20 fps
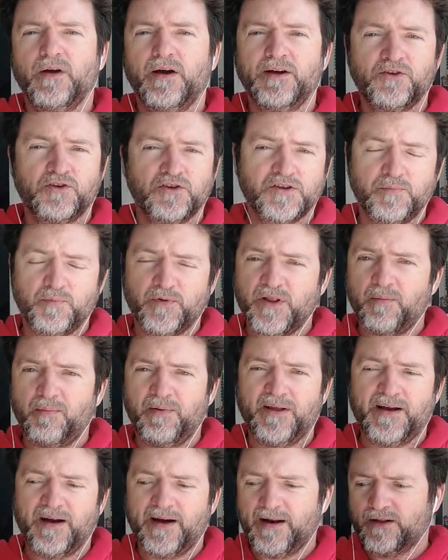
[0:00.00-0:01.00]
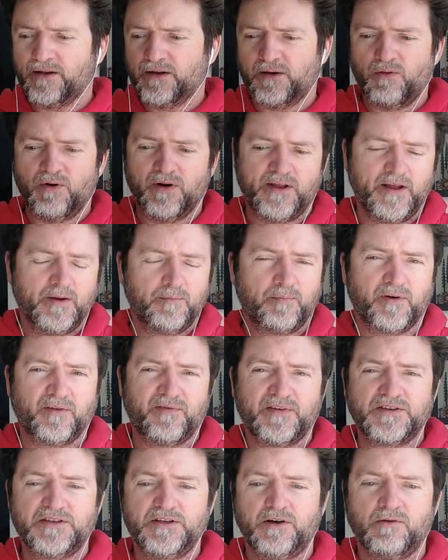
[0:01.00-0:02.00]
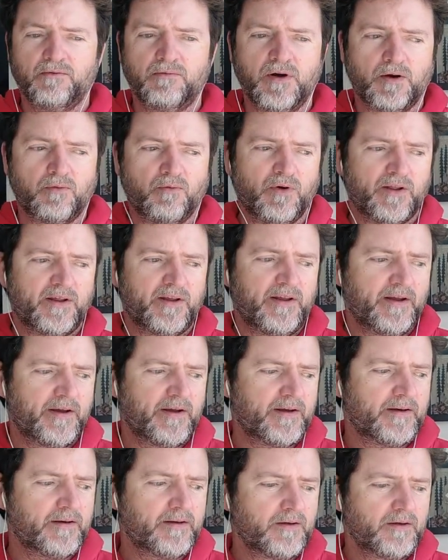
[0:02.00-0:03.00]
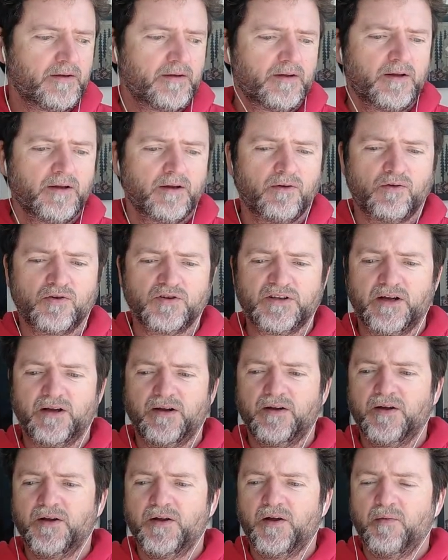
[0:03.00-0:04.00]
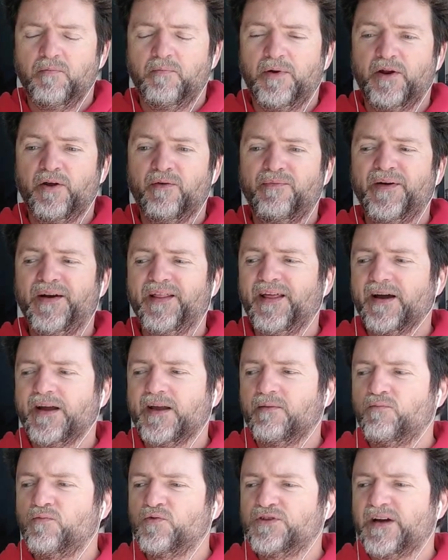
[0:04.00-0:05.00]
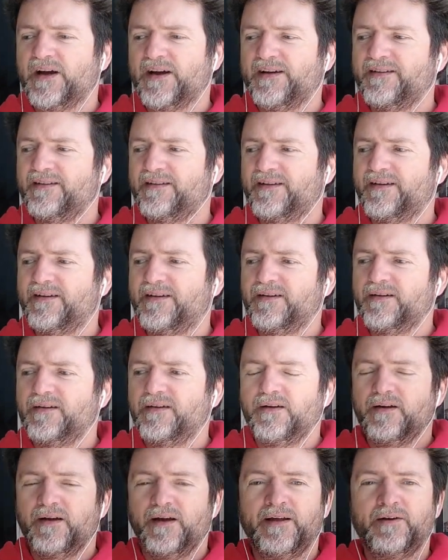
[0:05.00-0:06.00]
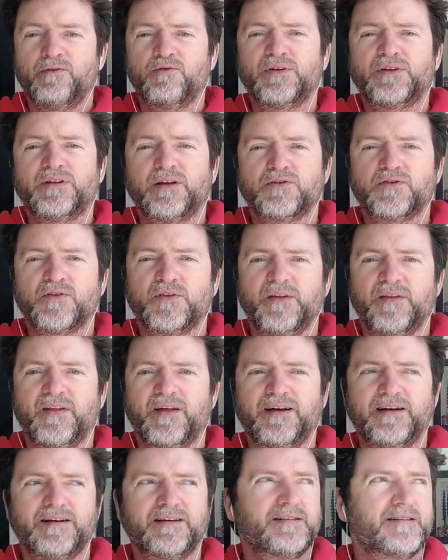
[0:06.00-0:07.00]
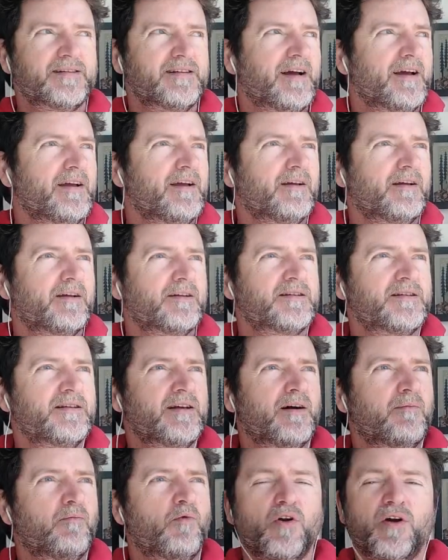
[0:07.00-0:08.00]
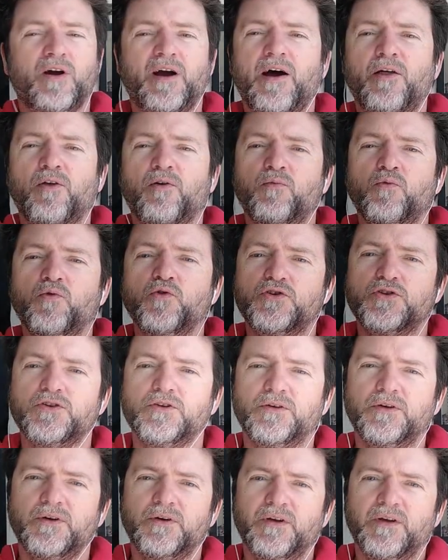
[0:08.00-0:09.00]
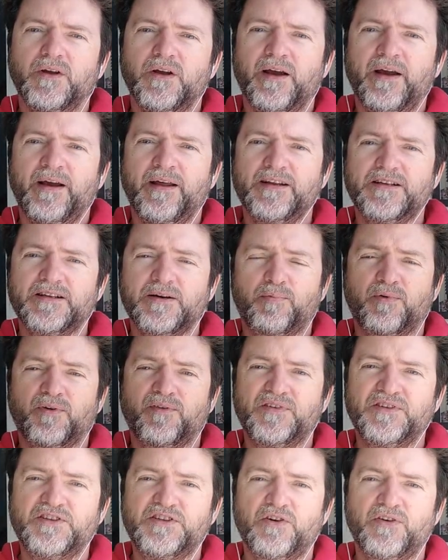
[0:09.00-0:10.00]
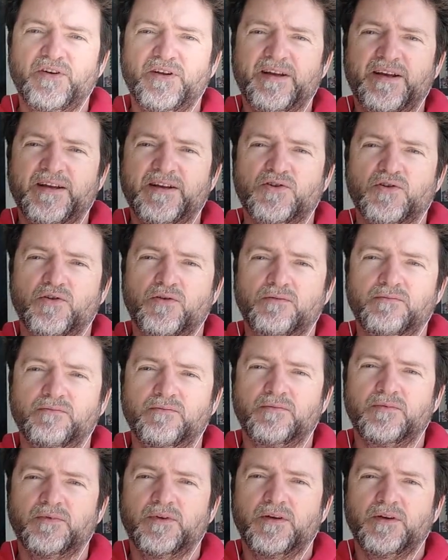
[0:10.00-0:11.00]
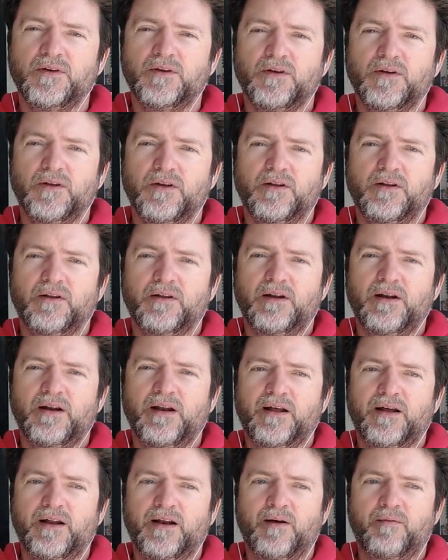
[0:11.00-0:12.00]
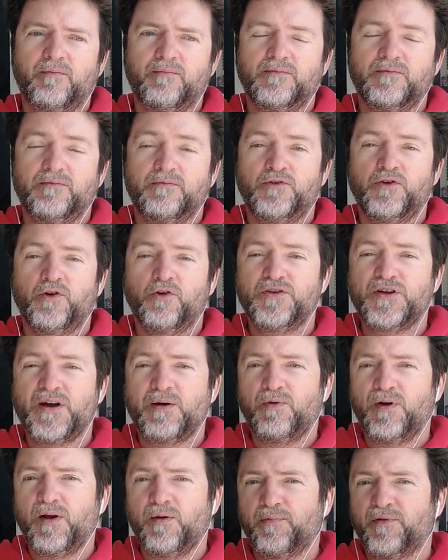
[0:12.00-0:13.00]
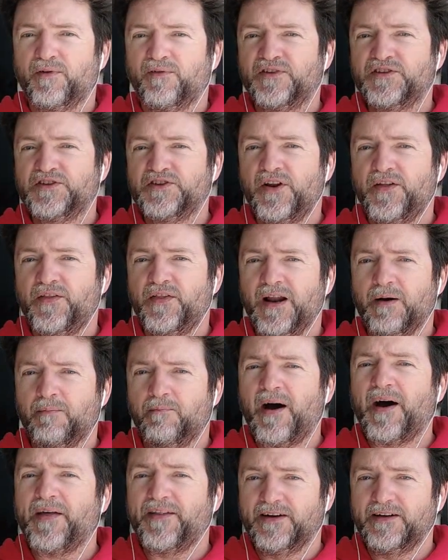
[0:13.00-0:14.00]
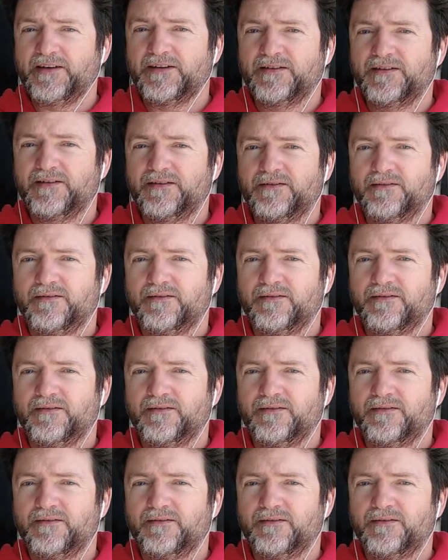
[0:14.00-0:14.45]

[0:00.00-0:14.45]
Esto se puede aplicar a cualquier profesión, a cualquier cosa. Pero es verdad que mucha gente en nuestra sociedad se ha, se ha volcado mucho en esas profesiones que son, yo lo llamo las profesiones de las madres.